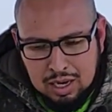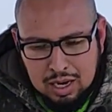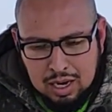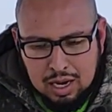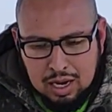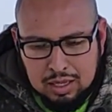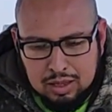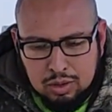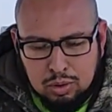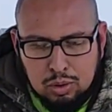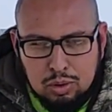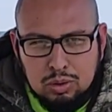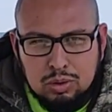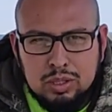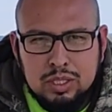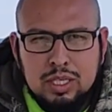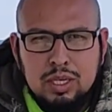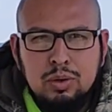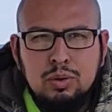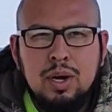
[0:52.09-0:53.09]
a
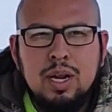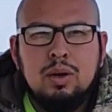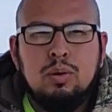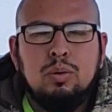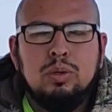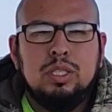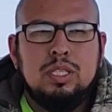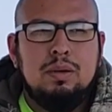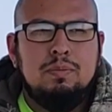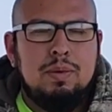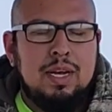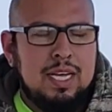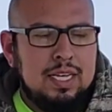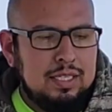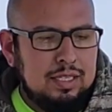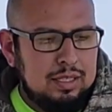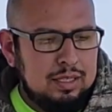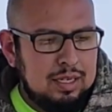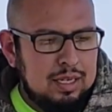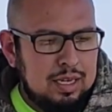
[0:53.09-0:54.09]
todos y una cosa
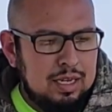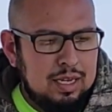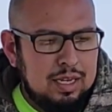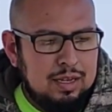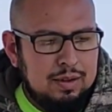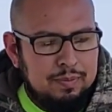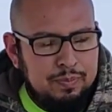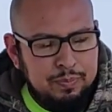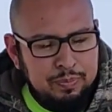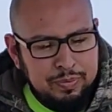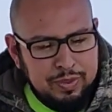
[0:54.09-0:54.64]
más. Ah,